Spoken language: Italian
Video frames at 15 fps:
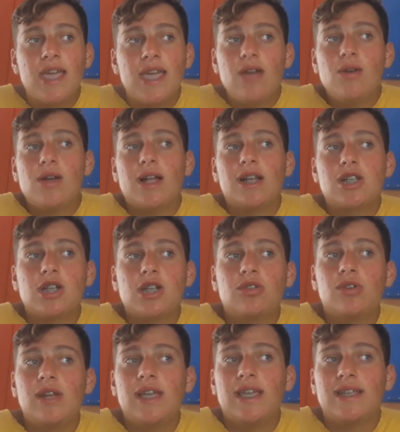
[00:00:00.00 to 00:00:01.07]
è un
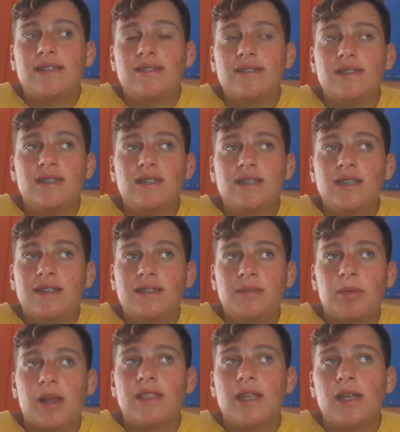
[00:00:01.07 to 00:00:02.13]
calciatore che ti, ti
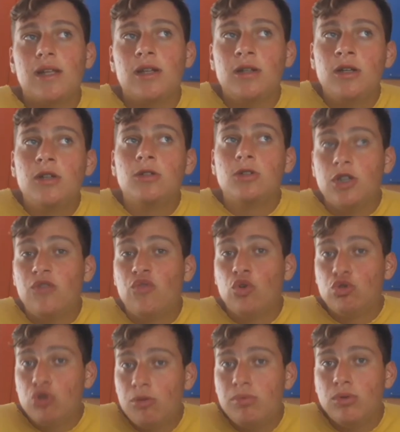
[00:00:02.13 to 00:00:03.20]
prende il
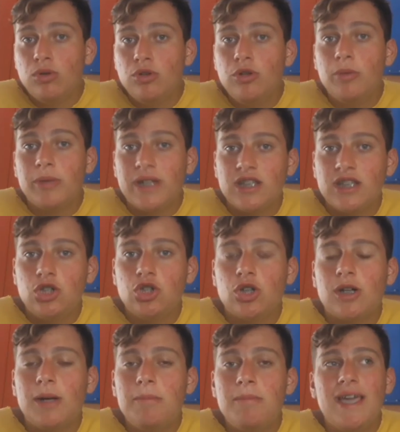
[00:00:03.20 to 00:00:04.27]
voto buono perché ti
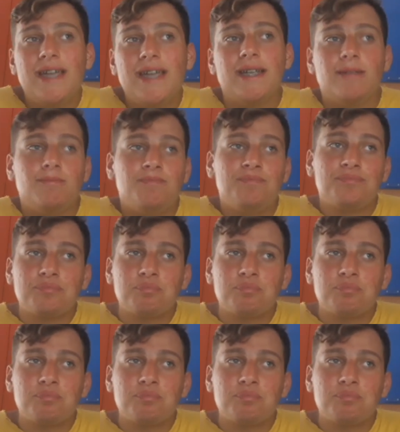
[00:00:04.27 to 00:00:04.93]
gioca bene